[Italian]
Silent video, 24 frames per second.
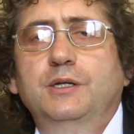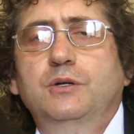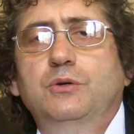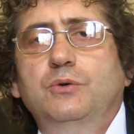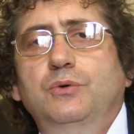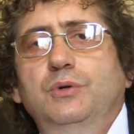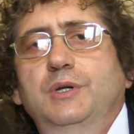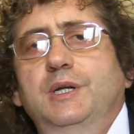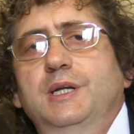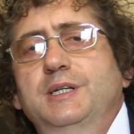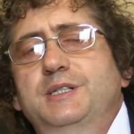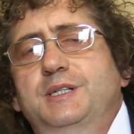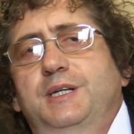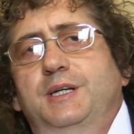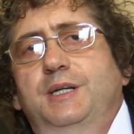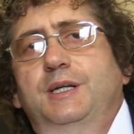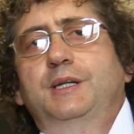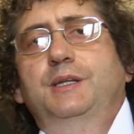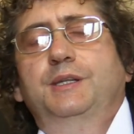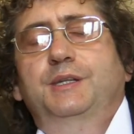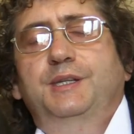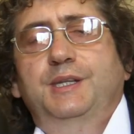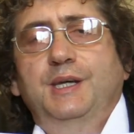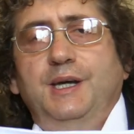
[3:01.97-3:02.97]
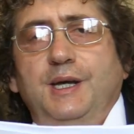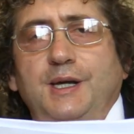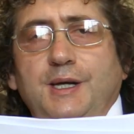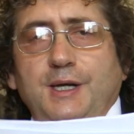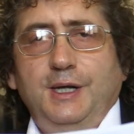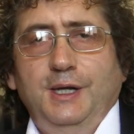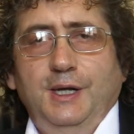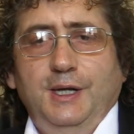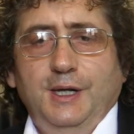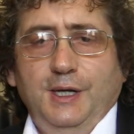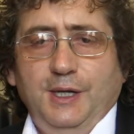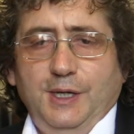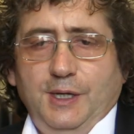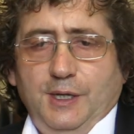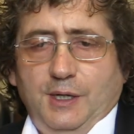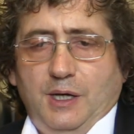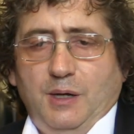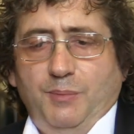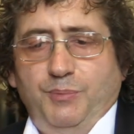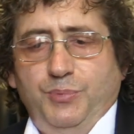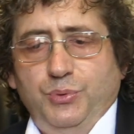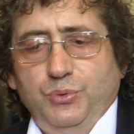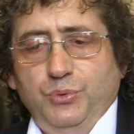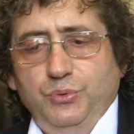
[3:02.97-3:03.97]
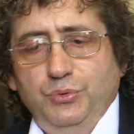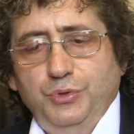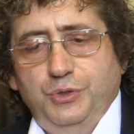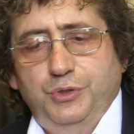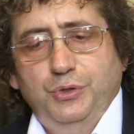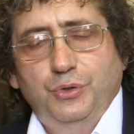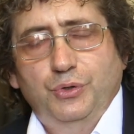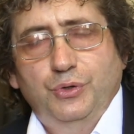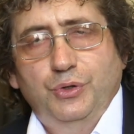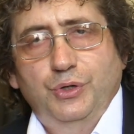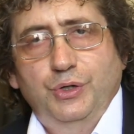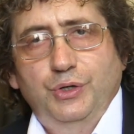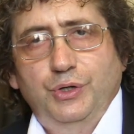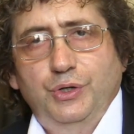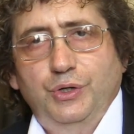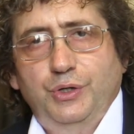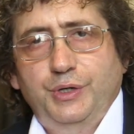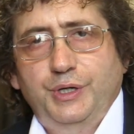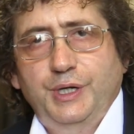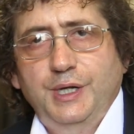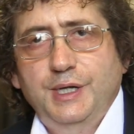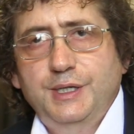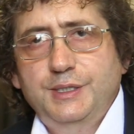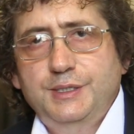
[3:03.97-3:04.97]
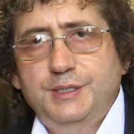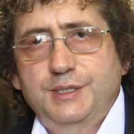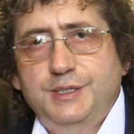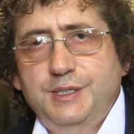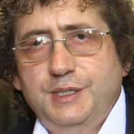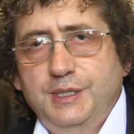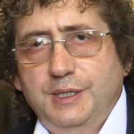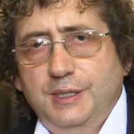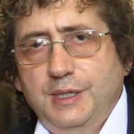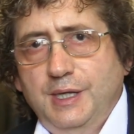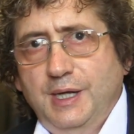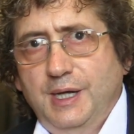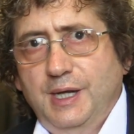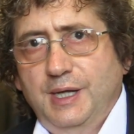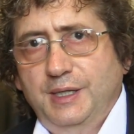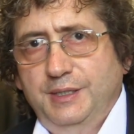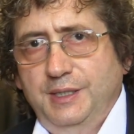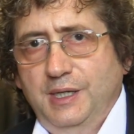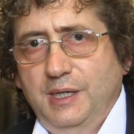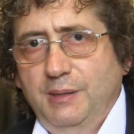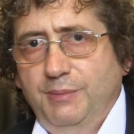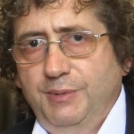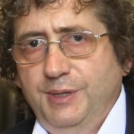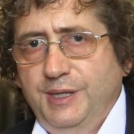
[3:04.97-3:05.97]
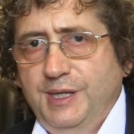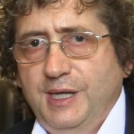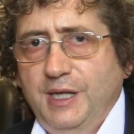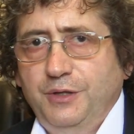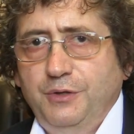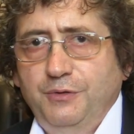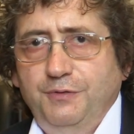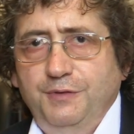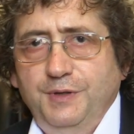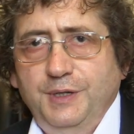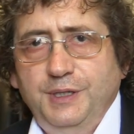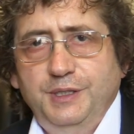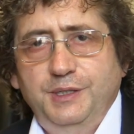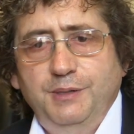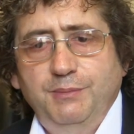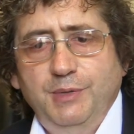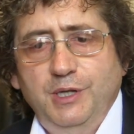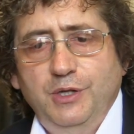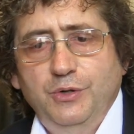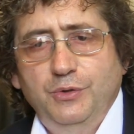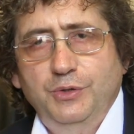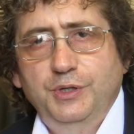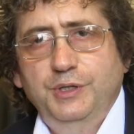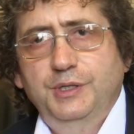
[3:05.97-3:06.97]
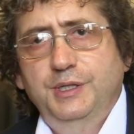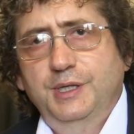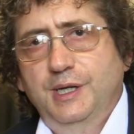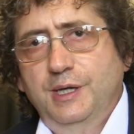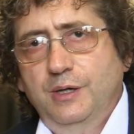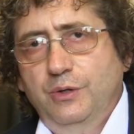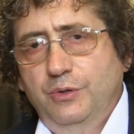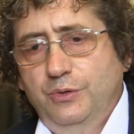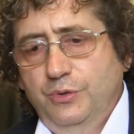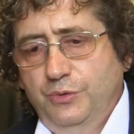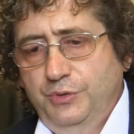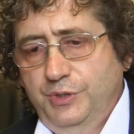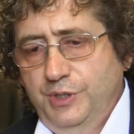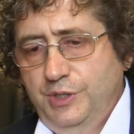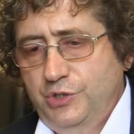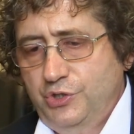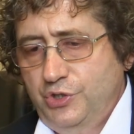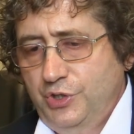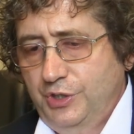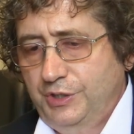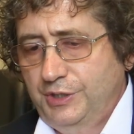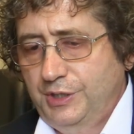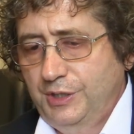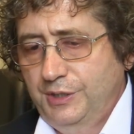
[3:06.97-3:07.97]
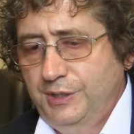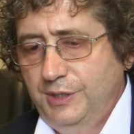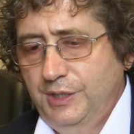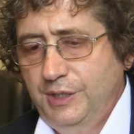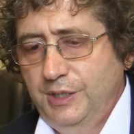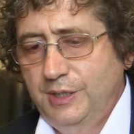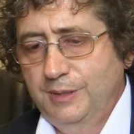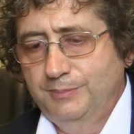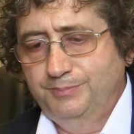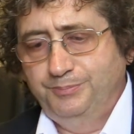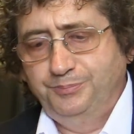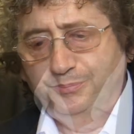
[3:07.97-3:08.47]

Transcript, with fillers: con la scritta appunto eh, Renzi ha dilapidato 20 milioni di euro dei cittadini